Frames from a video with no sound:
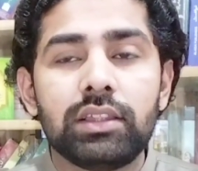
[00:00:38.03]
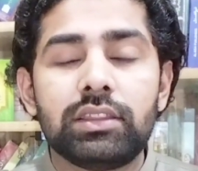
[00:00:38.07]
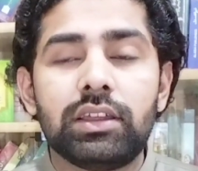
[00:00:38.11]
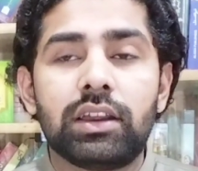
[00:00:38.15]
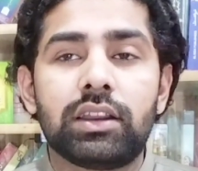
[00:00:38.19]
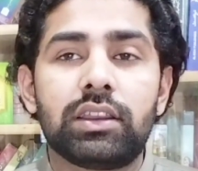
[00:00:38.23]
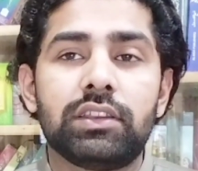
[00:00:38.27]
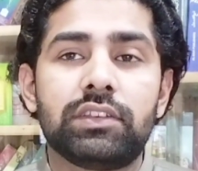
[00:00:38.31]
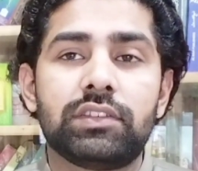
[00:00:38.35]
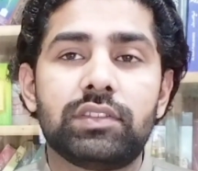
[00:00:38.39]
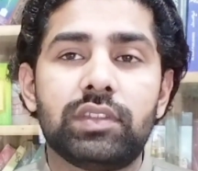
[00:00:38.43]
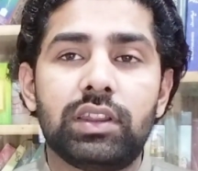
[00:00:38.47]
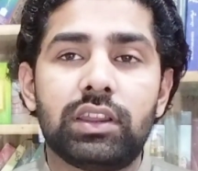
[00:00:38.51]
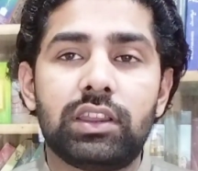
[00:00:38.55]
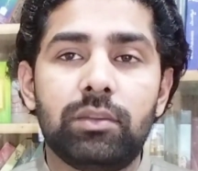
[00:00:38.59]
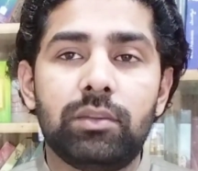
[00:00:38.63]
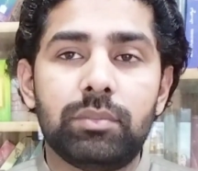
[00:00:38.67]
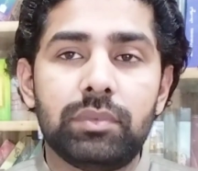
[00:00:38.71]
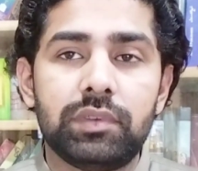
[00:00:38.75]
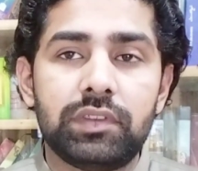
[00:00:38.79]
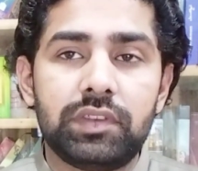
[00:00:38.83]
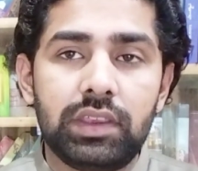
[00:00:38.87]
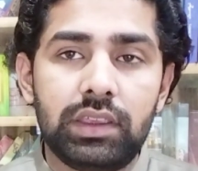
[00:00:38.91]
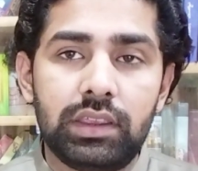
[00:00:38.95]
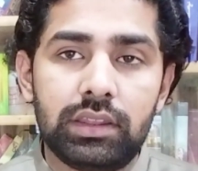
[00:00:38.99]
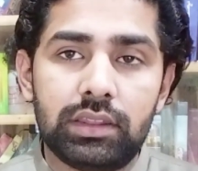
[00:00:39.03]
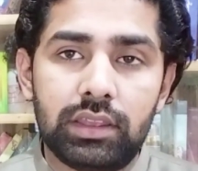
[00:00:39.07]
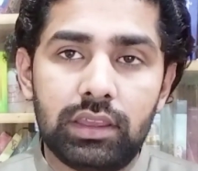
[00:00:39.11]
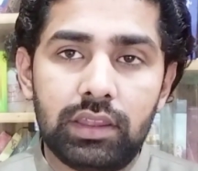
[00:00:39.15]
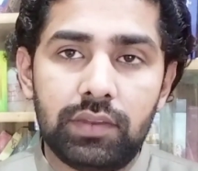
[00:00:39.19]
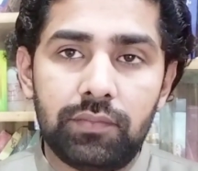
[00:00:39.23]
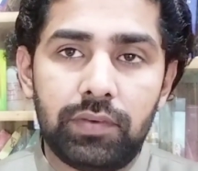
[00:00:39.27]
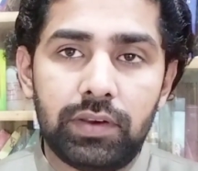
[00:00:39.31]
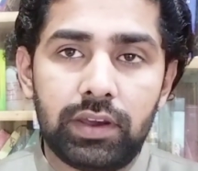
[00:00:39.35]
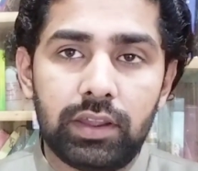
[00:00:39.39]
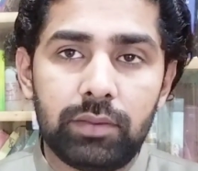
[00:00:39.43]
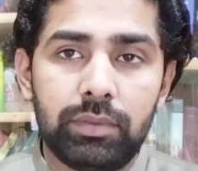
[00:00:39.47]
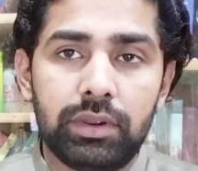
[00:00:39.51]
ताकि इस तरह की मजीद
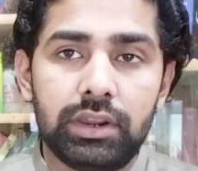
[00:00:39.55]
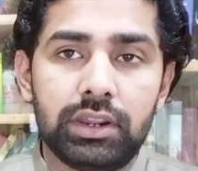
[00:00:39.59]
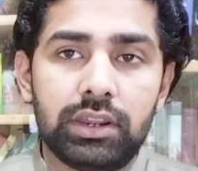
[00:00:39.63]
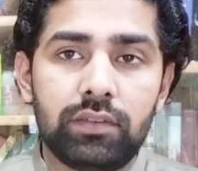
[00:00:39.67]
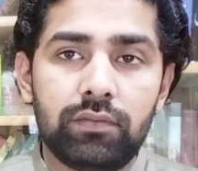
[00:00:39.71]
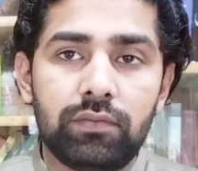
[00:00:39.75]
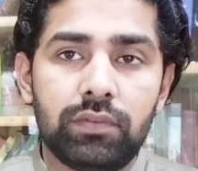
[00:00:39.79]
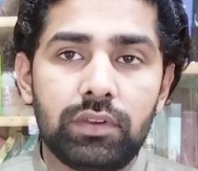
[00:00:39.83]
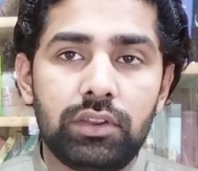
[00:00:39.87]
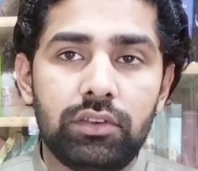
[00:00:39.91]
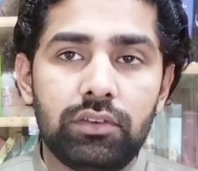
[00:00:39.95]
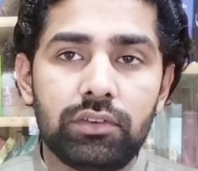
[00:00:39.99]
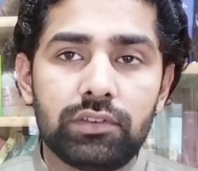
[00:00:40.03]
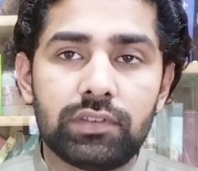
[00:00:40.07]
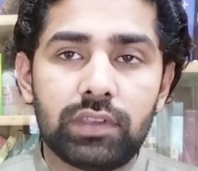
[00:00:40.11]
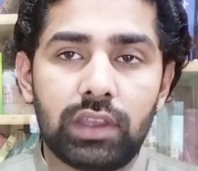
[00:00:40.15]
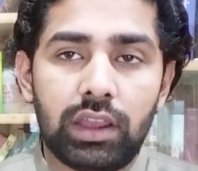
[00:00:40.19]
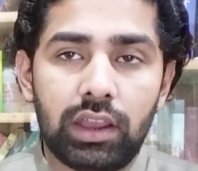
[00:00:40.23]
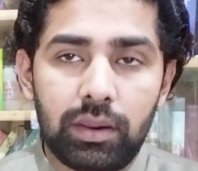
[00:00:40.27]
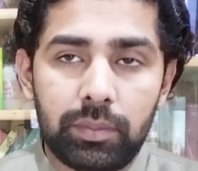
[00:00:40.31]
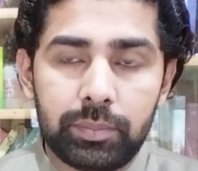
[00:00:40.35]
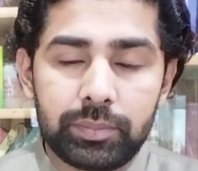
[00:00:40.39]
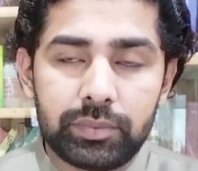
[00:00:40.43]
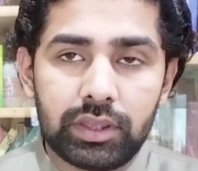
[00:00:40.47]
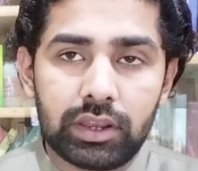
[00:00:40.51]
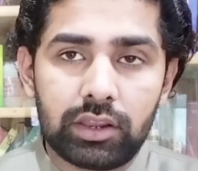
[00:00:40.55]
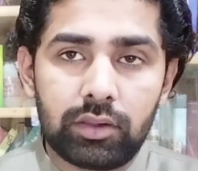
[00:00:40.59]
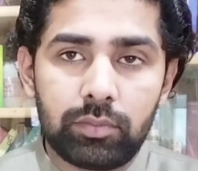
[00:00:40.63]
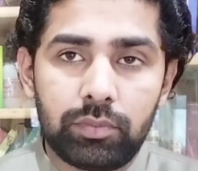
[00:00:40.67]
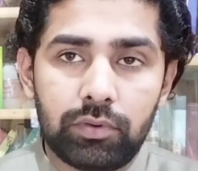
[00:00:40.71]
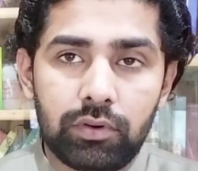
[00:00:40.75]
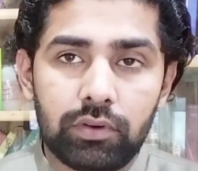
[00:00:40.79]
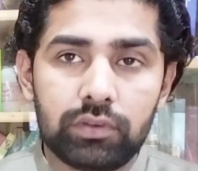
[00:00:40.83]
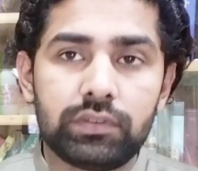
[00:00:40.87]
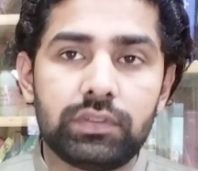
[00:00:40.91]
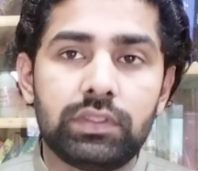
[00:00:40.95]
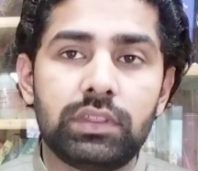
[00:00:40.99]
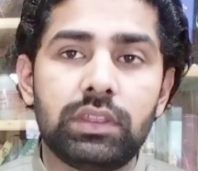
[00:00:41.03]
इन्फॉर्मेटिव वीडियोज आप तक
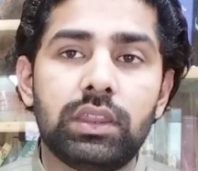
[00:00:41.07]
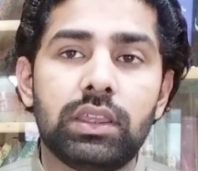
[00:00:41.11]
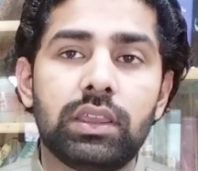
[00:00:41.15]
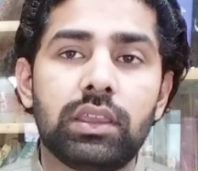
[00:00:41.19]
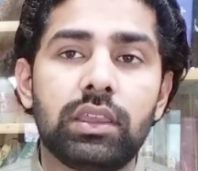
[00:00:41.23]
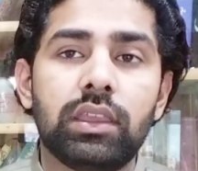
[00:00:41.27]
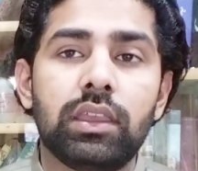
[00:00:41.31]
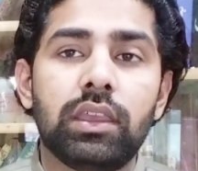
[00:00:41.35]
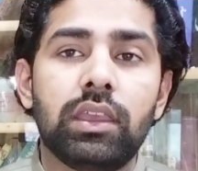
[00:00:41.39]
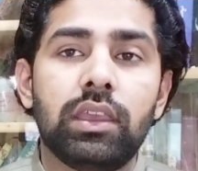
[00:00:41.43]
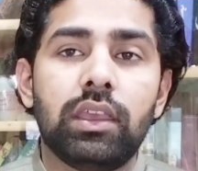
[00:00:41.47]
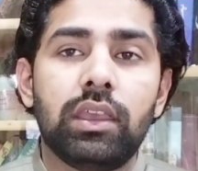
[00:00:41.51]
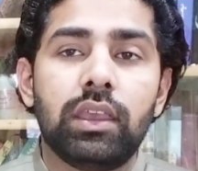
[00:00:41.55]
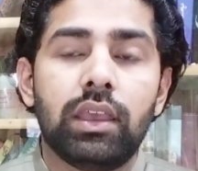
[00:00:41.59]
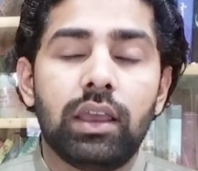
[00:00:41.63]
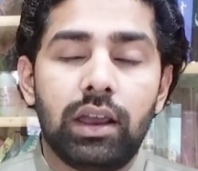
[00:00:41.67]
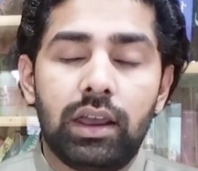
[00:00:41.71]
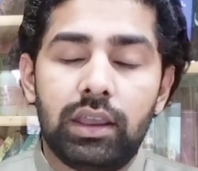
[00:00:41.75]
पहुँचती रहें